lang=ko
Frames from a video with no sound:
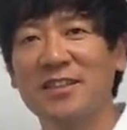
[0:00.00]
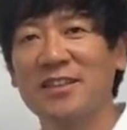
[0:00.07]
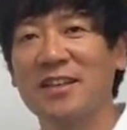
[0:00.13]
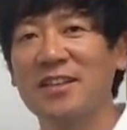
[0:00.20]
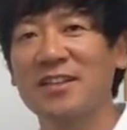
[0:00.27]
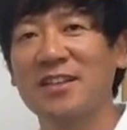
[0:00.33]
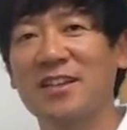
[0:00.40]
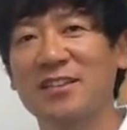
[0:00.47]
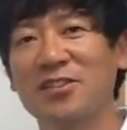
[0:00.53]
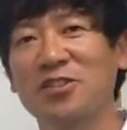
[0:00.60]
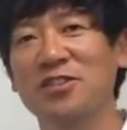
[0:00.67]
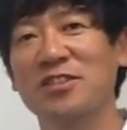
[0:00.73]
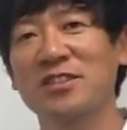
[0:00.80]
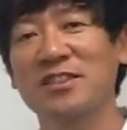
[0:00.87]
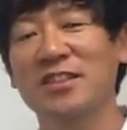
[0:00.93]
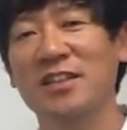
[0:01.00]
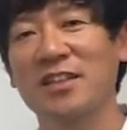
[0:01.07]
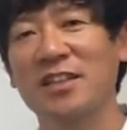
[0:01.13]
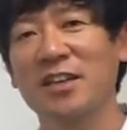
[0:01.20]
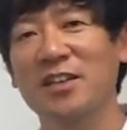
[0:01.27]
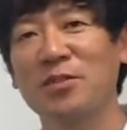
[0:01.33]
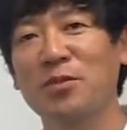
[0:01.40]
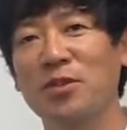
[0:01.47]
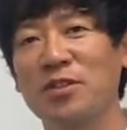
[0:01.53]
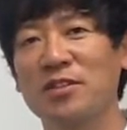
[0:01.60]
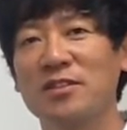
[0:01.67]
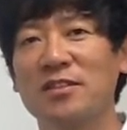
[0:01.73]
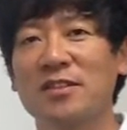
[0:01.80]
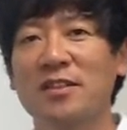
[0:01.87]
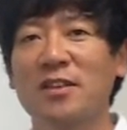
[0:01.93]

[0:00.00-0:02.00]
캐디가 적든지 간에 아니면은